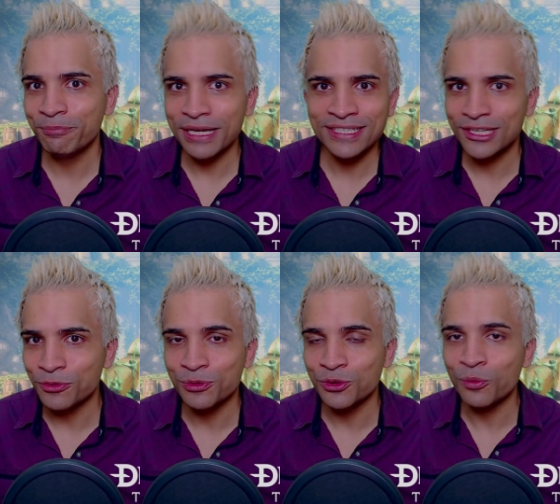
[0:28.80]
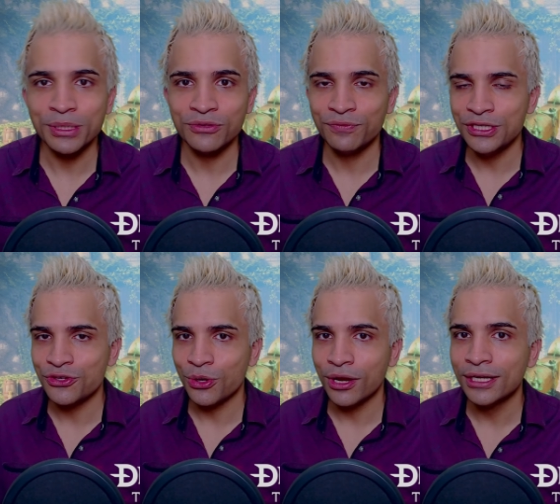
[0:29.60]
cette option, par ce
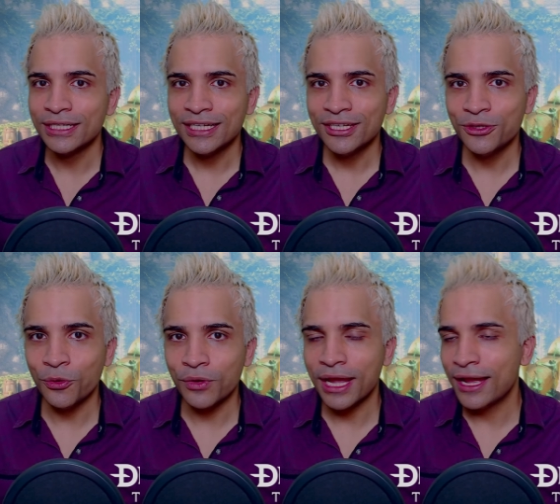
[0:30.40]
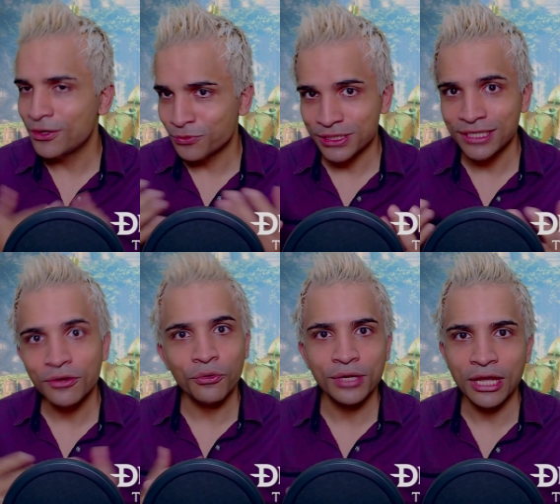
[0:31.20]
feature. Donc allons-y,
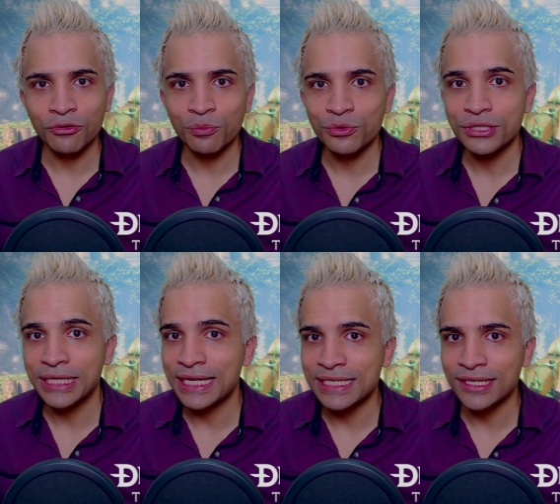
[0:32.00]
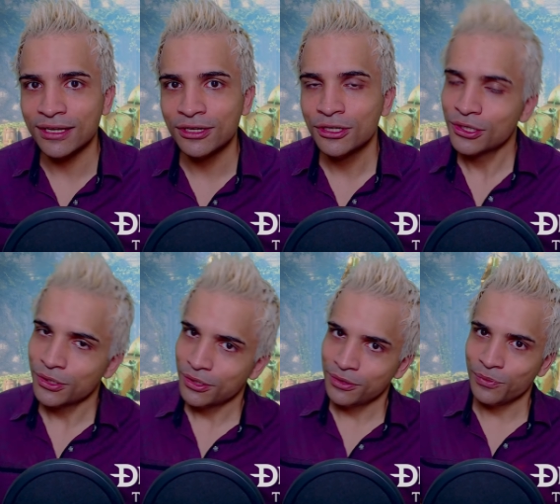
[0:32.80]
regardons un peu ce qu'il a à dire.
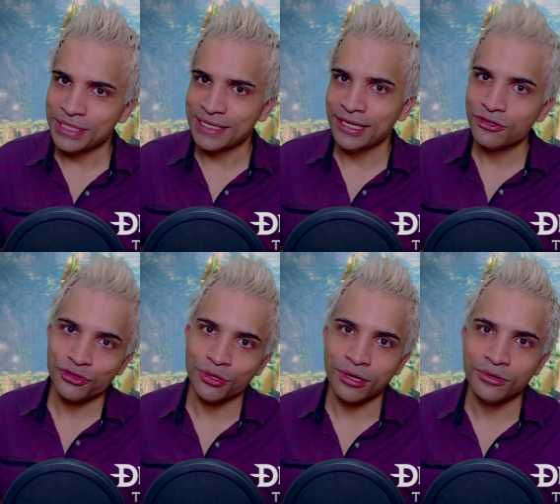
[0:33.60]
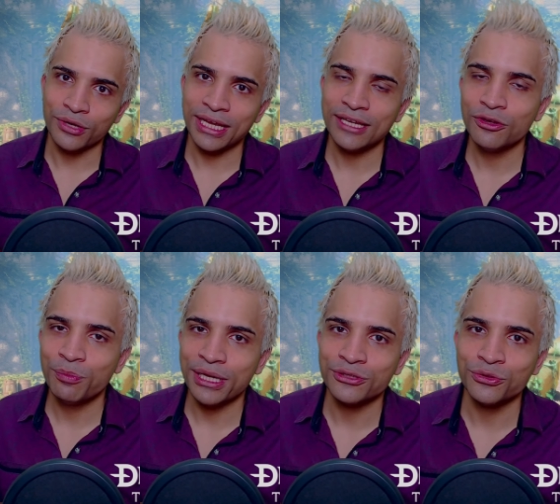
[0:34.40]
Wesley sur le créateur
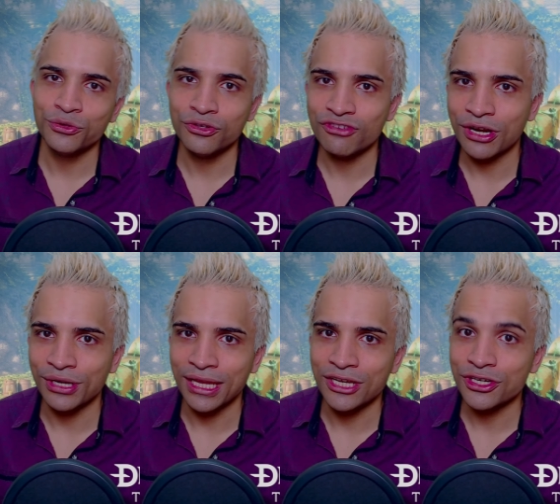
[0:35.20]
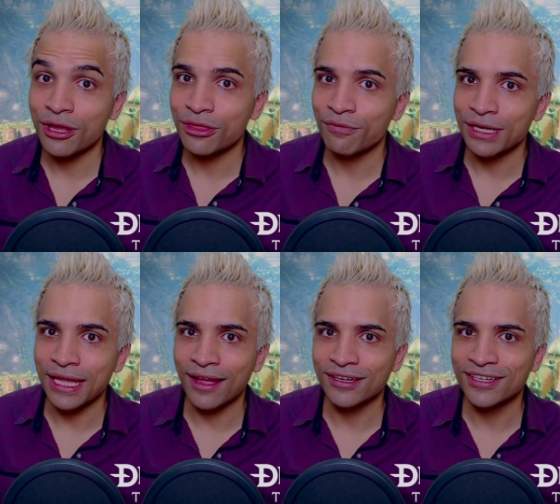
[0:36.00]
perso de Dragon Age, The
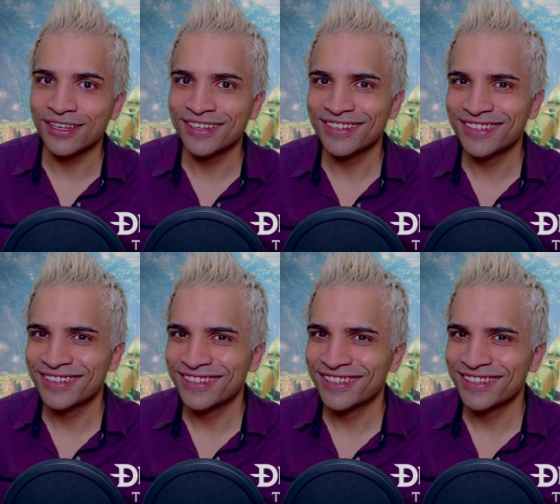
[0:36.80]
Veilguard. Alors sachez